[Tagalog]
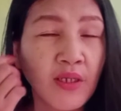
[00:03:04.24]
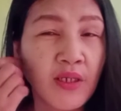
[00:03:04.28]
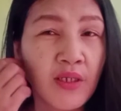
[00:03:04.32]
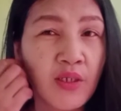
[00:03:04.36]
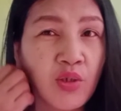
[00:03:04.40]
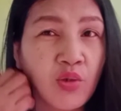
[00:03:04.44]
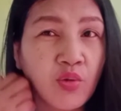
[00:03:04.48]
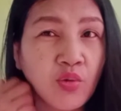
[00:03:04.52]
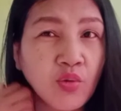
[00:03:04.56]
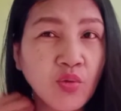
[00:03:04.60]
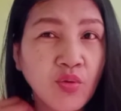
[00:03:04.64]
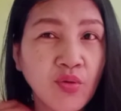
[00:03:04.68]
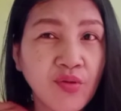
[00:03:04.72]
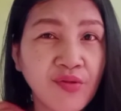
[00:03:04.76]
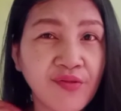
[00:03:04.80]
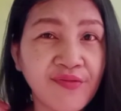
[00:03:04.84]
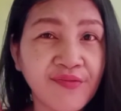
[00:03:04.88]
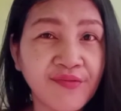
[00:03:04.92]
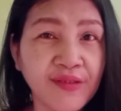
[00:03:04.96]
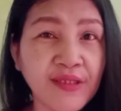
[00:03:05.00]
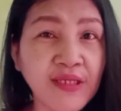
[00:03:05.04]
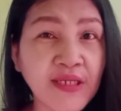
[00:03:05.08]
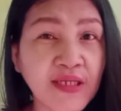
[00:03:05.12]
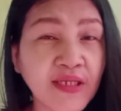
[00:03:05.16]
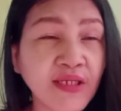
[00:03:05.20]
yung
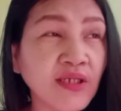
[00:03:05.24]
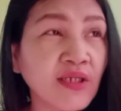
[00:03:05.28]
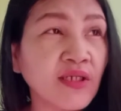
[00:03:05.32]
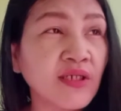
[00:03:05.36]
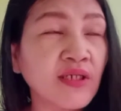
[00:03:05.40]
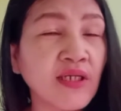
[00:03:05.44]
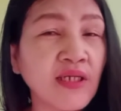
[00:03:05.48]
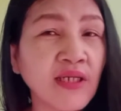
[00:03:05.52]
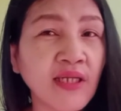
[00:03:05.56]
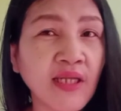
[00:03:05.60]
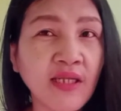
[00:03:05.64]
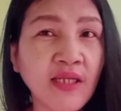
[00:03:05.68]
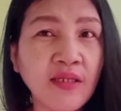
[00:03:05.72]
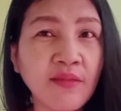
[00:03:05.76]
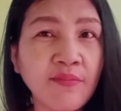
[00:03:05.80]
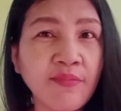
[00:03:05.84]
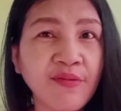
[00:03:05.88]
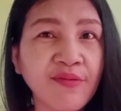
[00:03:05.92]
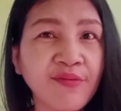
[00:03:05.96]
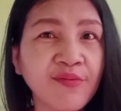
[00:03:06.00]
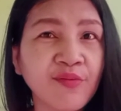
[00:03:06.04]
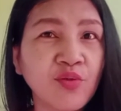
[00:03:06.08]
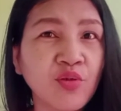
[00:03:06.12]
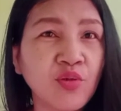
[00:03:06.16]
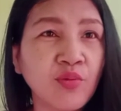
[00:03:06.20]
sticker,
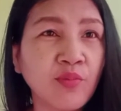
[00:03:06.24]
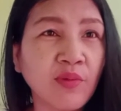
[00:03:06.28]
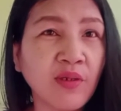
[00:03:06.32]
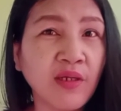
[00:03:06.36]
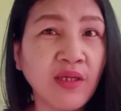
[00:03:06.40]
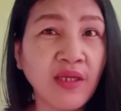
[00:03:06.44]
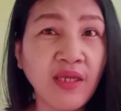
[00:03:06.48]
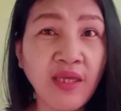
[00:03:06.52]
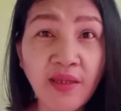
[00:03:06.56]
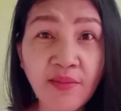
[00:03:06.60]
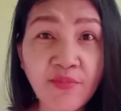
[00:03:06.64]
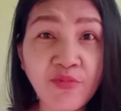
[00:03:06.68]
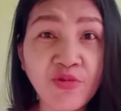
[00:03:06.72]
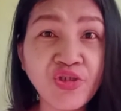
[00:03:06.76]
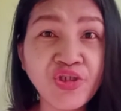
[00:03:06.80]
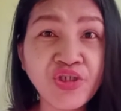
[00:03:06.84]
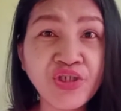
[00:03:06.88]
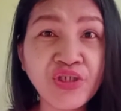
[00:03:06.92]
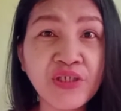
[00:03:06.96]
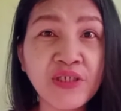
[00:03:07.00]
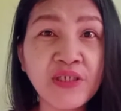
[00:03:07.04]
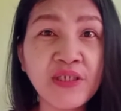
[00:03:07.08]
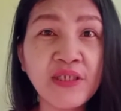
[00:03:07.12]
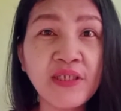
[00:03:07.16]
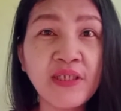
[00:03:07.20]
lalabas doon yung mga
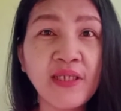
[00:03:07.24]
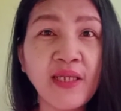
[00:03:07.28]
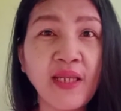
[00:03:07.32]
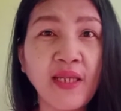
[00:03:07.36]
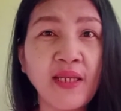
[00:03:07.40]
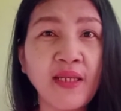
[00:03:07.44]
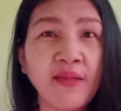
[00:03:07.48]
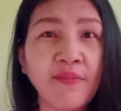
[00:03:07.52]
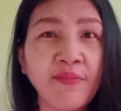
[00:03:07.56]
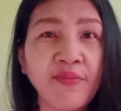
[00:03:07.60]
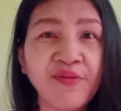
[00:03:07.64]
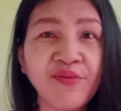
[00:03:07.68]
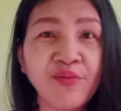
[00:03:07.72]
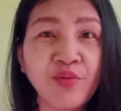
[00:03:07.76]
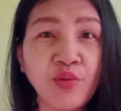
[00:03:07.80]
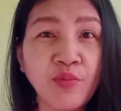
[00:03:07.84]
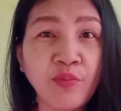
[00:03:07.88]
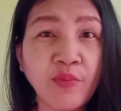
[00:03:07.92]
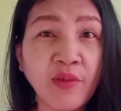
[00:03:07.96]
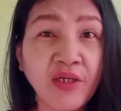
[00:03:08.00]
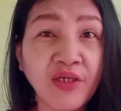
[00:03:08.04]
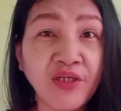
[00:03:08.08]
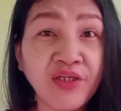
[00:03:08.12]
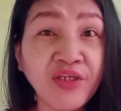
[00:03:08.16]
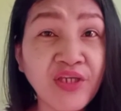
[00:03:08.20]
emoji, lalabas doon
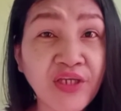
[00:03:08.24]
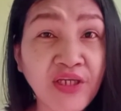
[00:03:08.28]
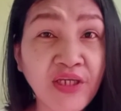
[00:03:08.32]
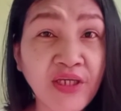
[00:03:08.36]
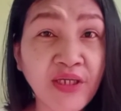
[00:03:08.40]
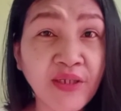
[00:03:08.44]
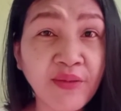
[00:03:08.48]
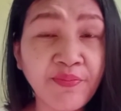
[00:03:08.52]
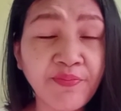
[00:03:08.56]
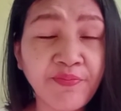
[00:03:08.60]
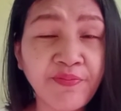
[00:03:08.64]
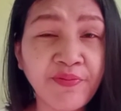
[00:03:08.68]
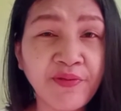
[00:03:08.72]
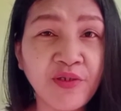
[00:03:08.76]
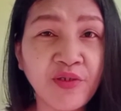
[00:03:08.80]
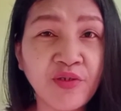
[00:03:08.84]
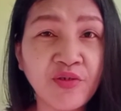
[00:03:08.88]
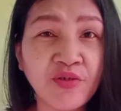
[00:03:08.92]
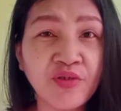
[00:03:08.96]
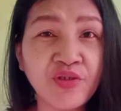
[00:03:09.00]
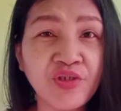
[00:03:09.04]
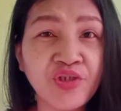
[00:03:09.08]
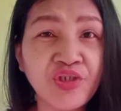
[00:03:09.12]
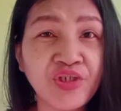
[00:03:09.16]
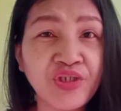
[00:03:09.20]
yung mga GIF,
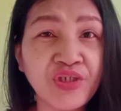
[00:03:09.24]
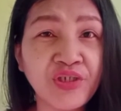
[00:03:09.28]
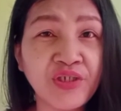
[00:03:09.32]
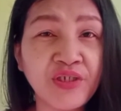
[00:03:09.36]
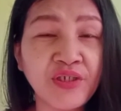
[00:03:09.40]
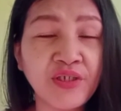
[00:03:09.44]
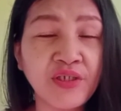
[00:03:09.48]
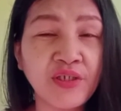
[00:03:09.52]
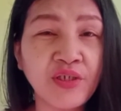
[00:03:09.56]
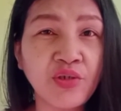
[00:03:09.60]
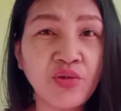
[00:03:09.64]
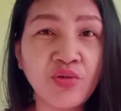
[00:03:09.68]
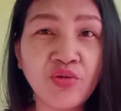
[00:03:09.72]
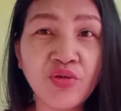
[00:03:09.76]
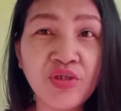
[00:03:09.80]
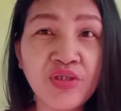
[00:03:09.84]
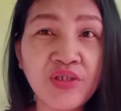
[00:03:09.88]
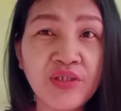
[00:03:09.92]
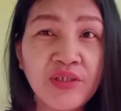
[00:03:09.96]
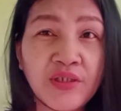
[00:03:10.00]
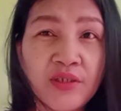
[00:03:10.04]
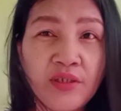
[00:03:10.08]
yung, G, yung